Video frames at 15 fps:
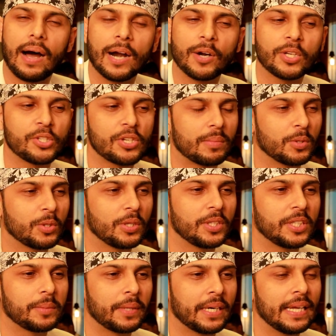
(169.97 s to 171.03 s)
আরও কিছু আমরা উদাহরণ
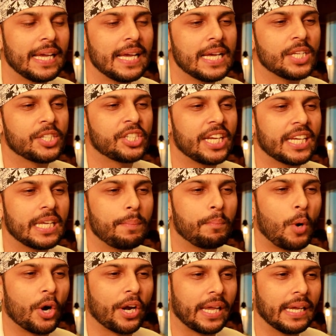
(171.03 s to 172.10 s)
দিতে পারি সে কি
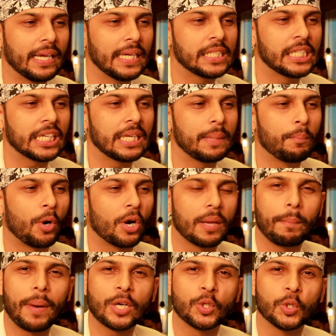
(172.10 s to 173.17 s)
পড়ে সে কি পড়ে
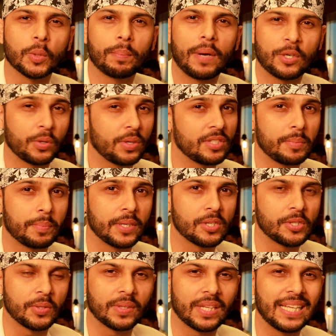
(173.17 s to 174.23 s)
পাঠক পাঠক ইজ এ
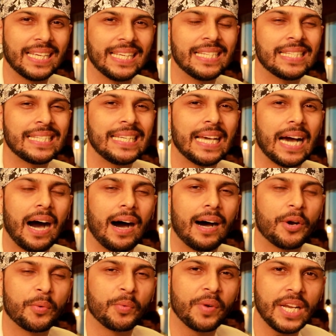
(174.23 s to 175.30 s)
পার্সন তাহলে ইজ ই আ
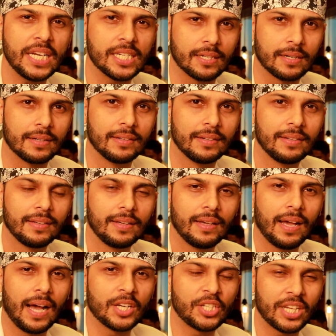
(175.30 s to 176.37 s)
রিডার
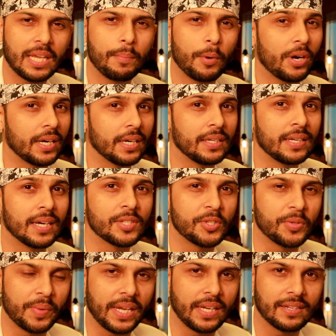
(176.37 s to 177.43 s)
আর সে কি পড়ে ডাজ
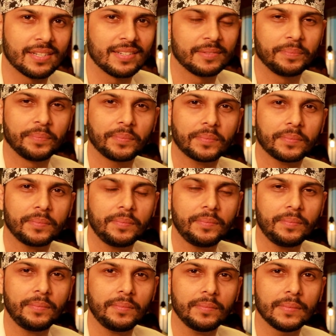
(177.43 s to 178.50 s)
ই রিড
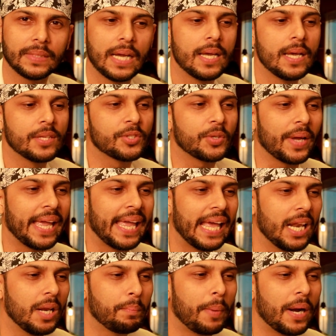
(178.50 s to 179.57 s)
সো
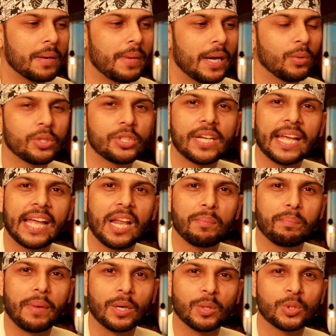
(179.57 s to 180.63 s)
হেল্পার মানুষ না
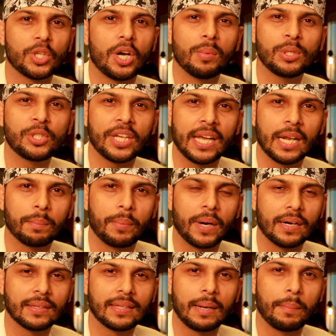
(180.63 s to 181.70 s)
হেল্প মানুষ অবশ্যই
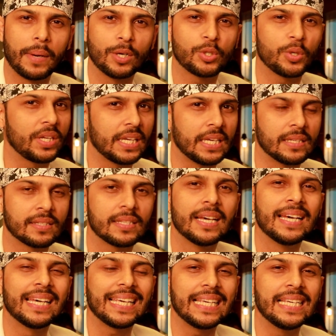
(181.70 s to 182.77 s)
হেল্পার তাহলে মানুষ হলে ইজ
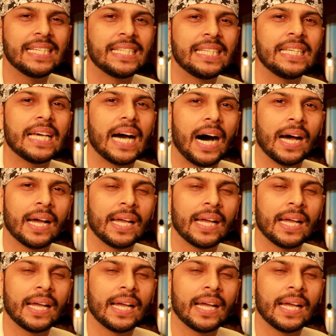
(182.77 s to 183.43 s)
ইজ ই আ